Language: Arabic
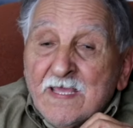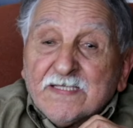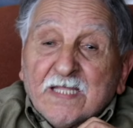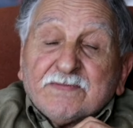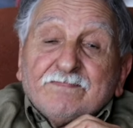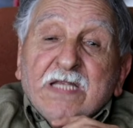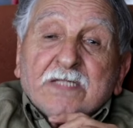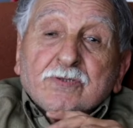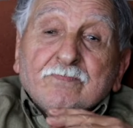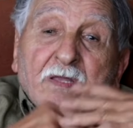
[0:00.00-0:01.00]
نات
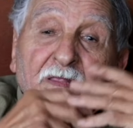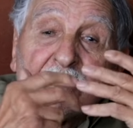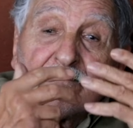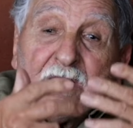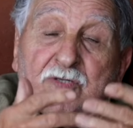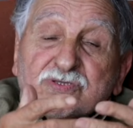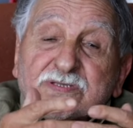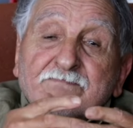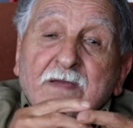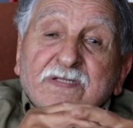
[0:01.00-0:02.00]
بيناتهم ما
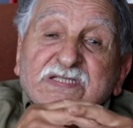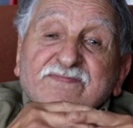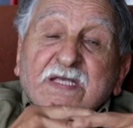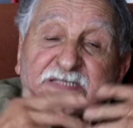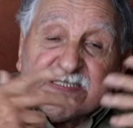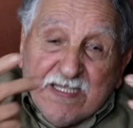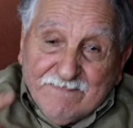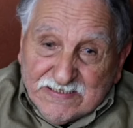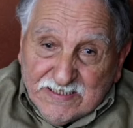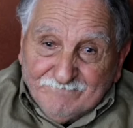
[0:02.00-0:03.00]
يسمى بتصفيه
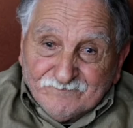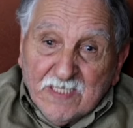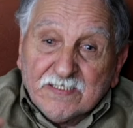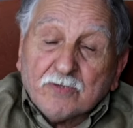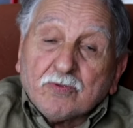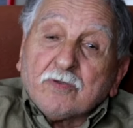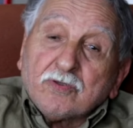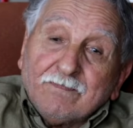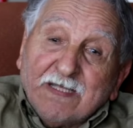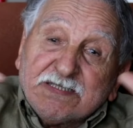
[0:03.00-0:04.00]
حسابات دونك
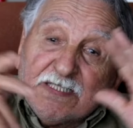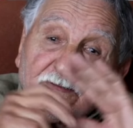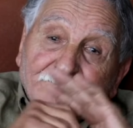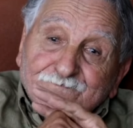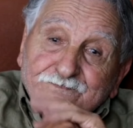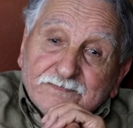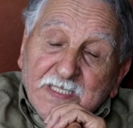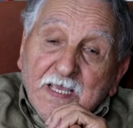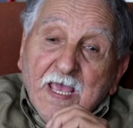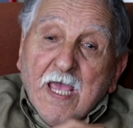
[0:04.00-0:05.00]
كيقتلوا بعضياتهم
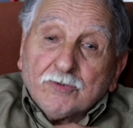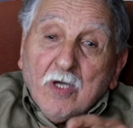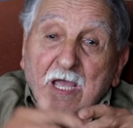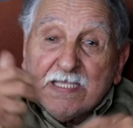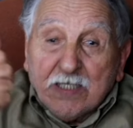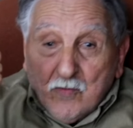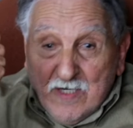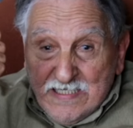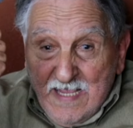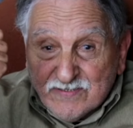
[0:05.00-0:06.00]
هادو
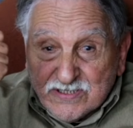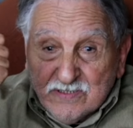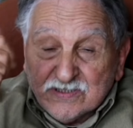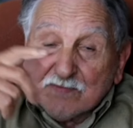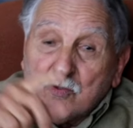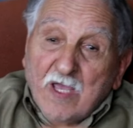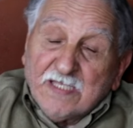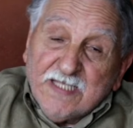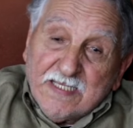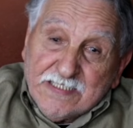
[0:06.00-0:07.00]
اخوان الامس اصبحوا
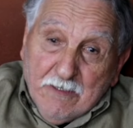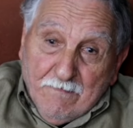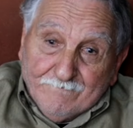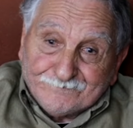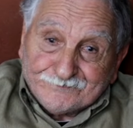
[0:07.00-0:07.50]
اعداء اليوم